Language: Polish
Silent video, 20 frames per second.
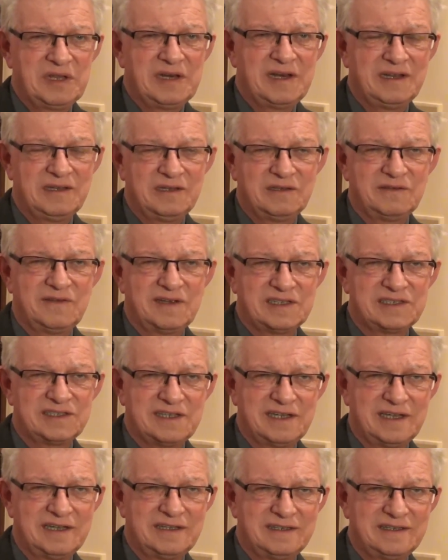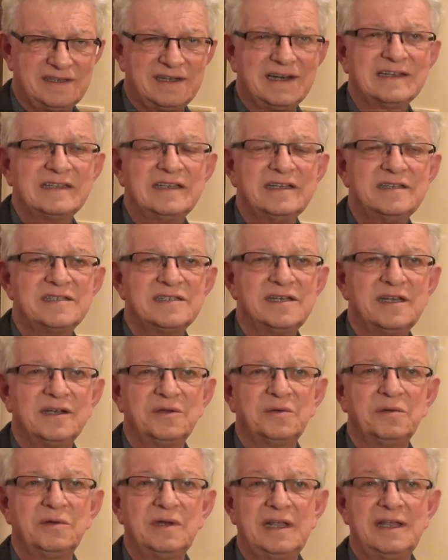pielęgnować te tradycje,
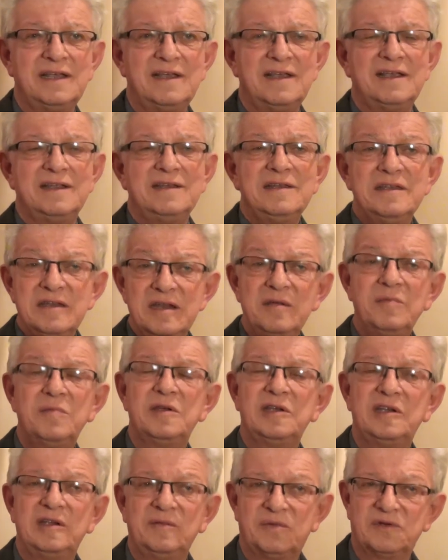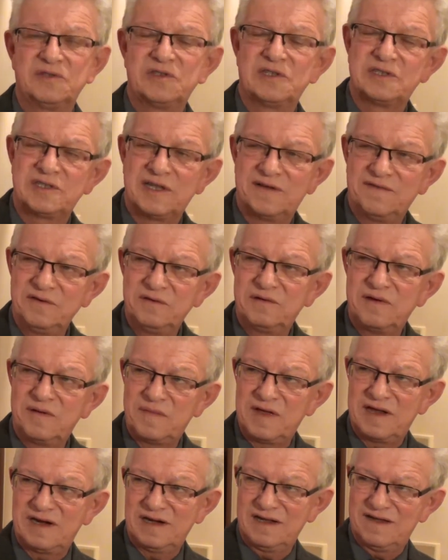które niby
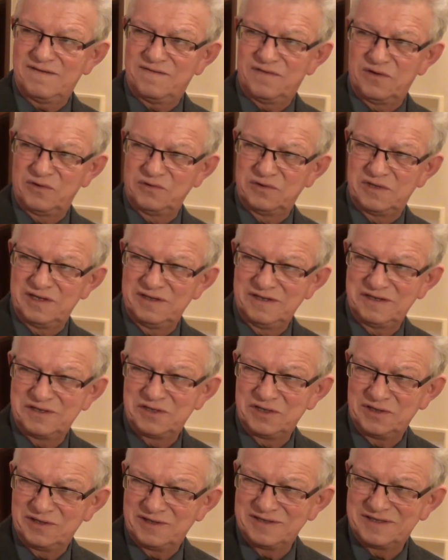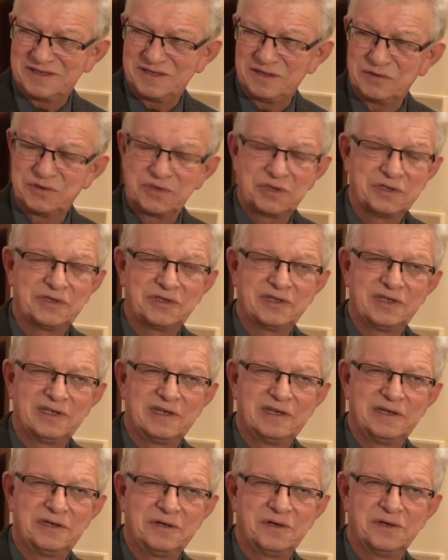pozostawiła Maria Fałtyn, nie żyjąca już od
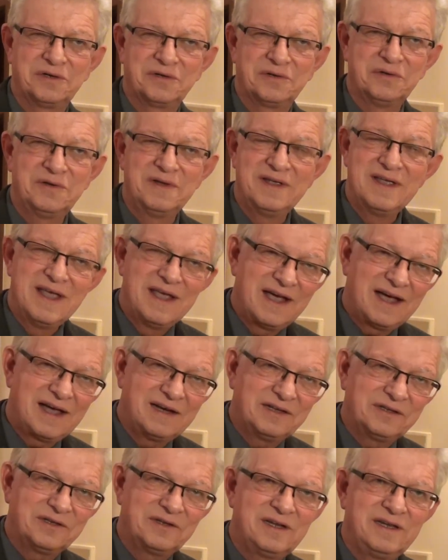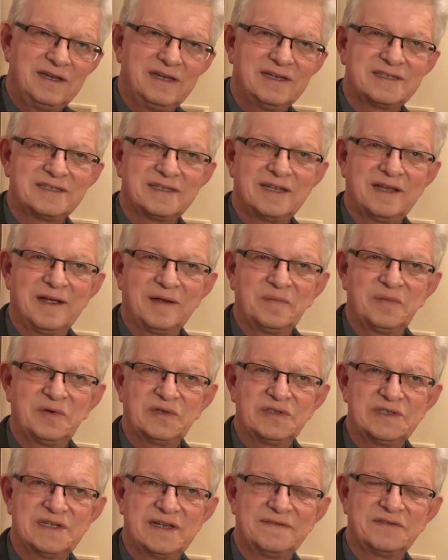roku, ale to nie jest tak,
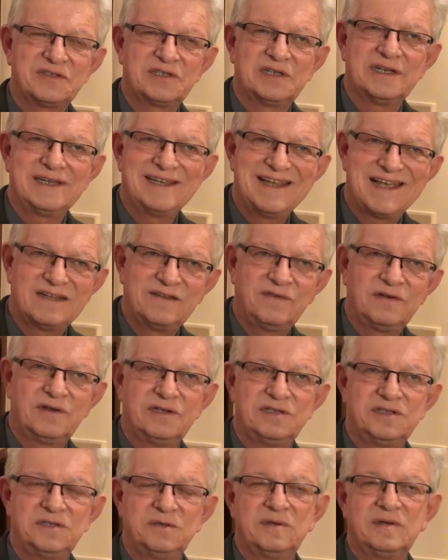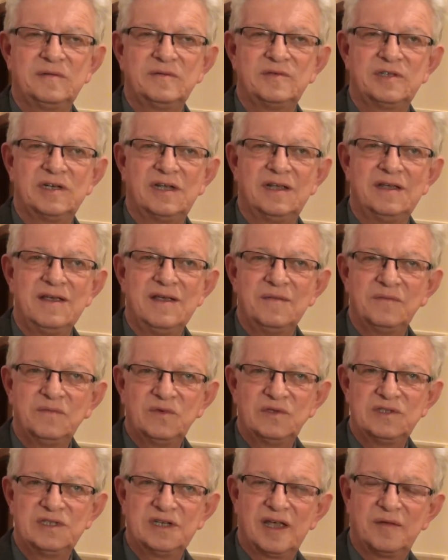bo zawsze ja twierdziłem, stwierdziłem, że
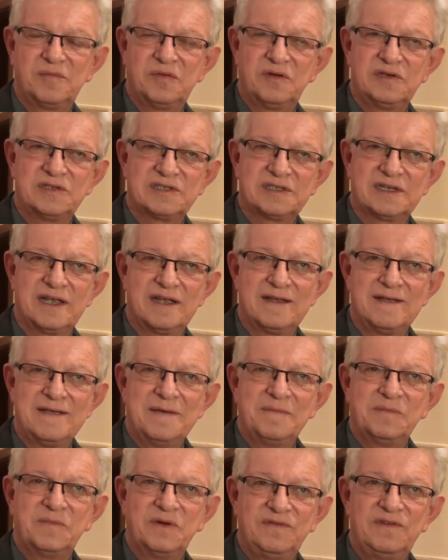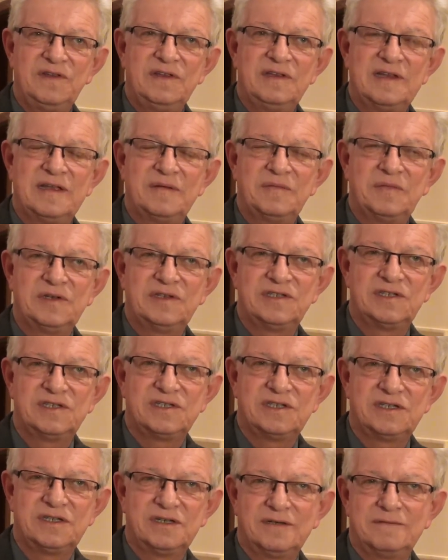muzyka polska powinna
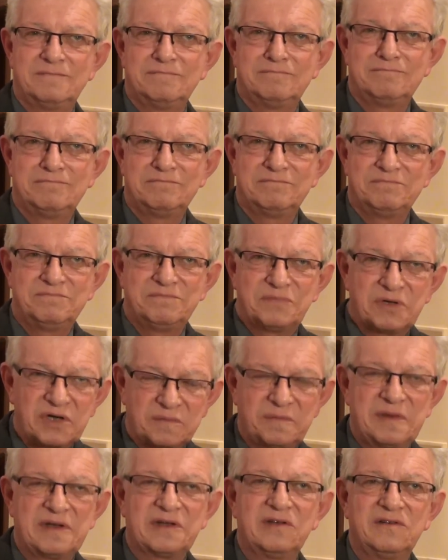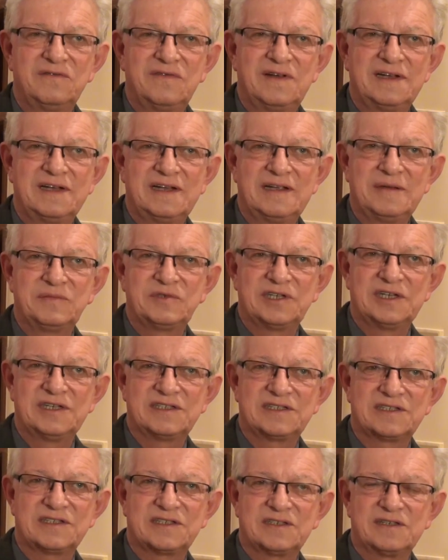być propagowana
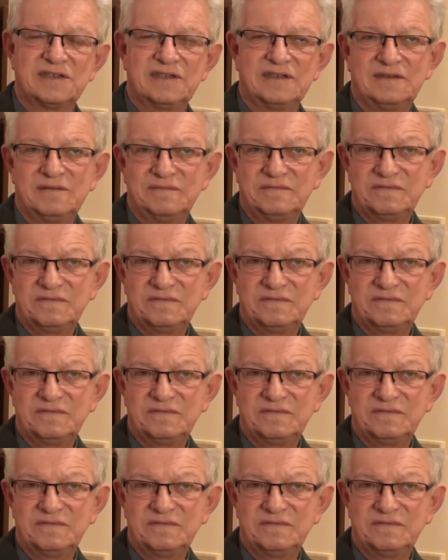przez